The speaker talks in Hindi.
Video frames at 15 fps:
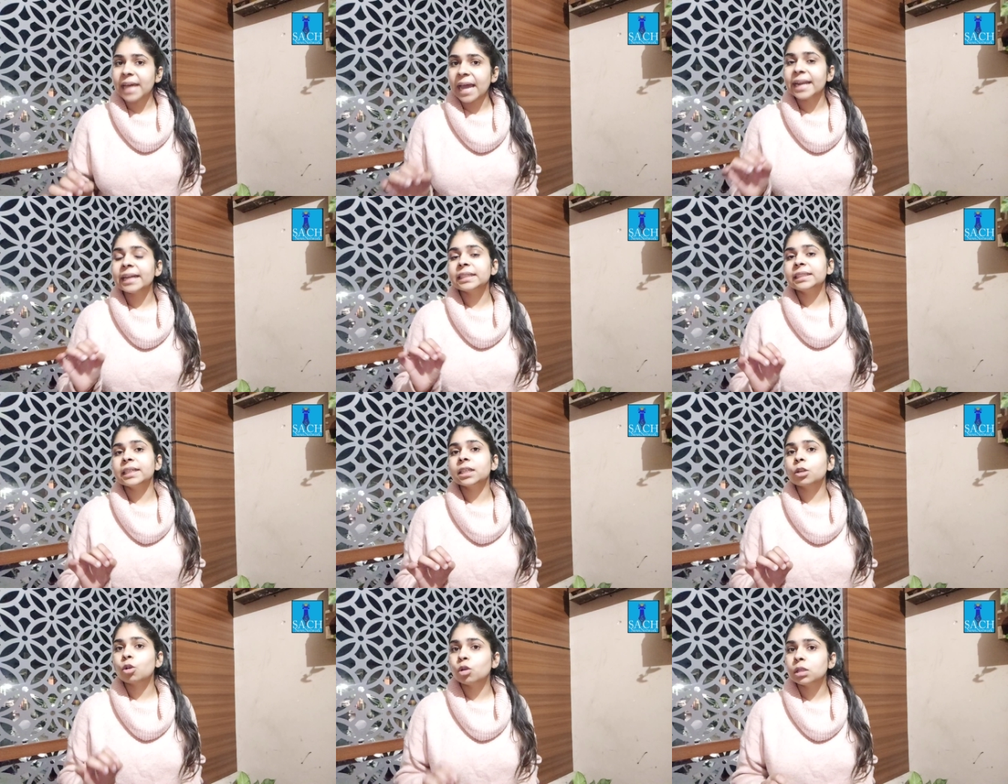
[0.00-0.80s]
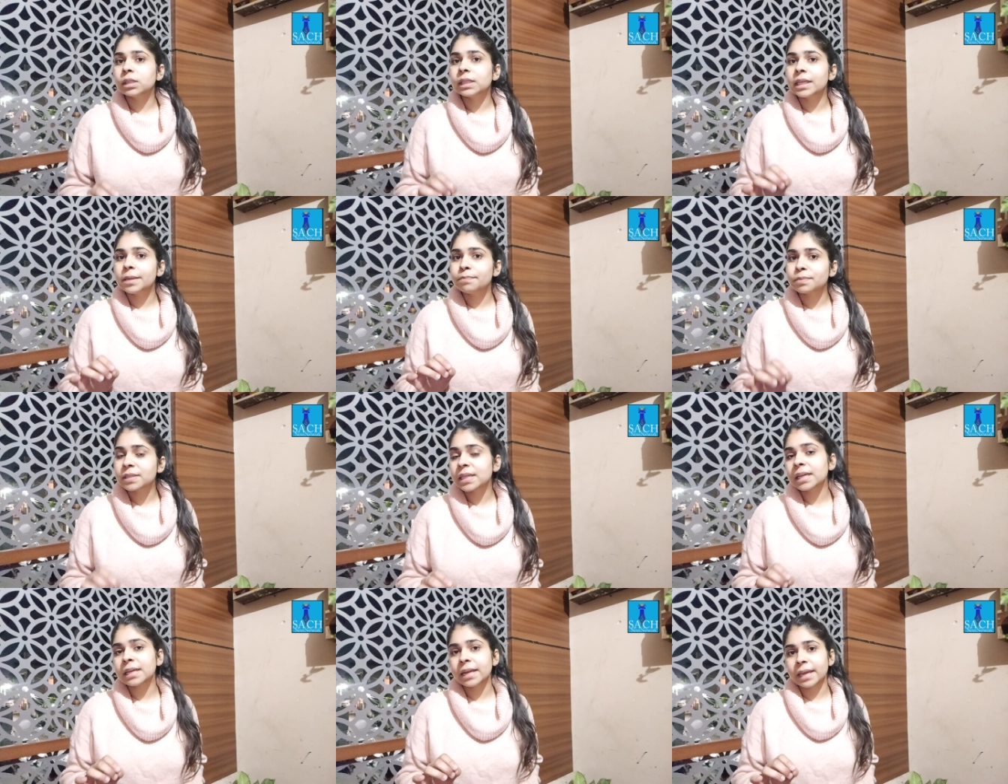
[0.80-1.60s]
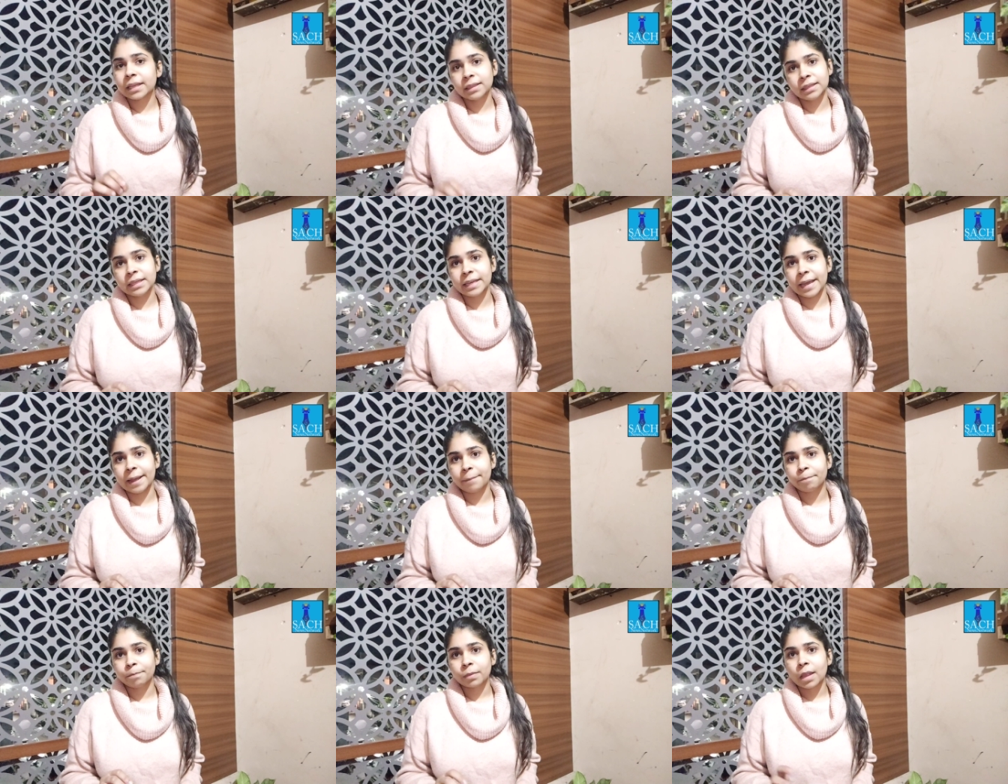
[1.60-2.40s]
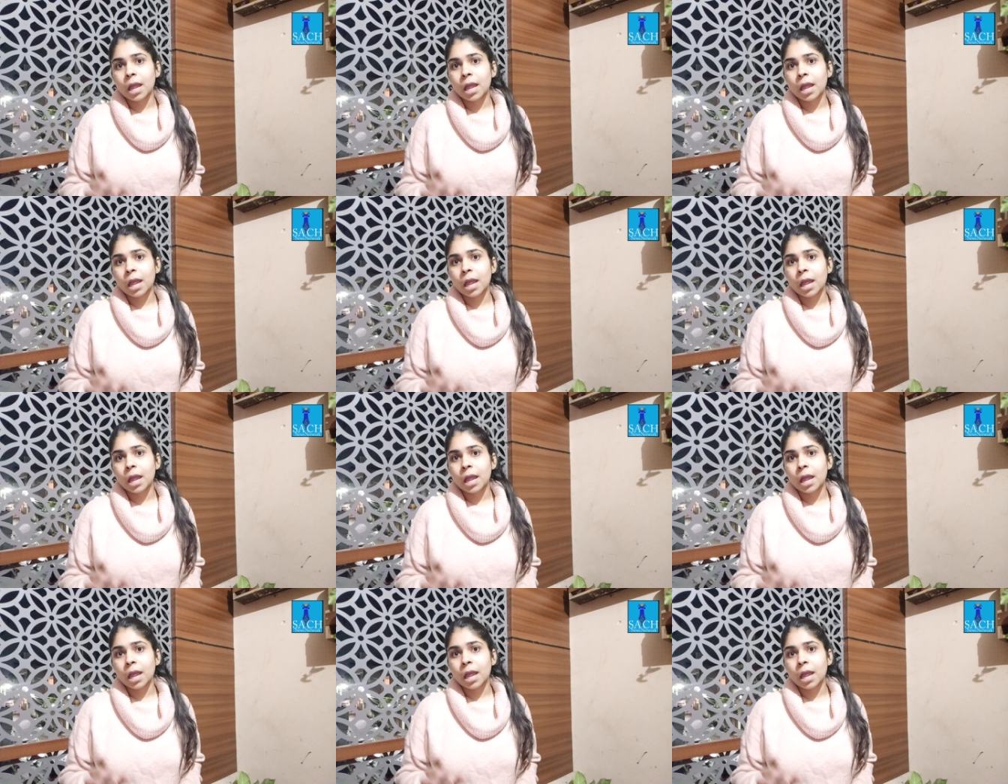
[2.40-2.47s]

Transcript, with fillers: डायरेक्टर कुलदीप सिंह ने दी है